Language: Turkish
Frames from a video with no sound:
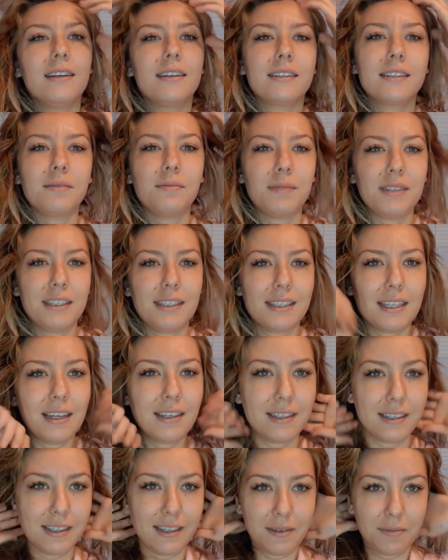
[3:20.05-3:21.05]
Şimdi
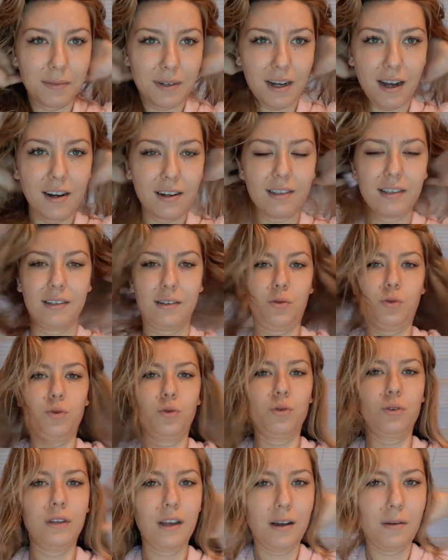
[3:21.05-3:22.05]
saçlarımı artık
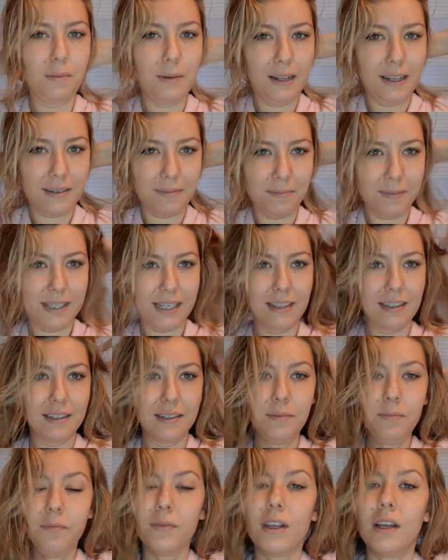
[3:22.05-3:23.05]
kurutabilirim
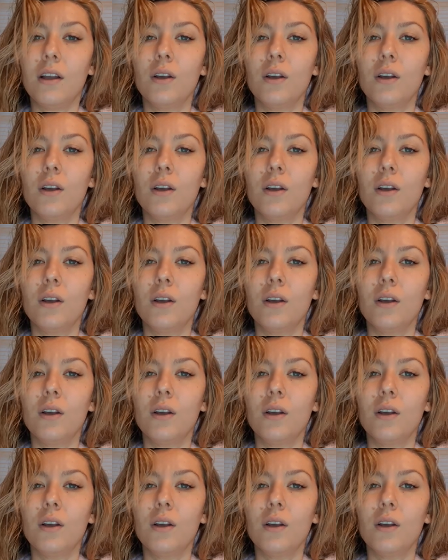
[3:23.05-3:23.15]
sanırım.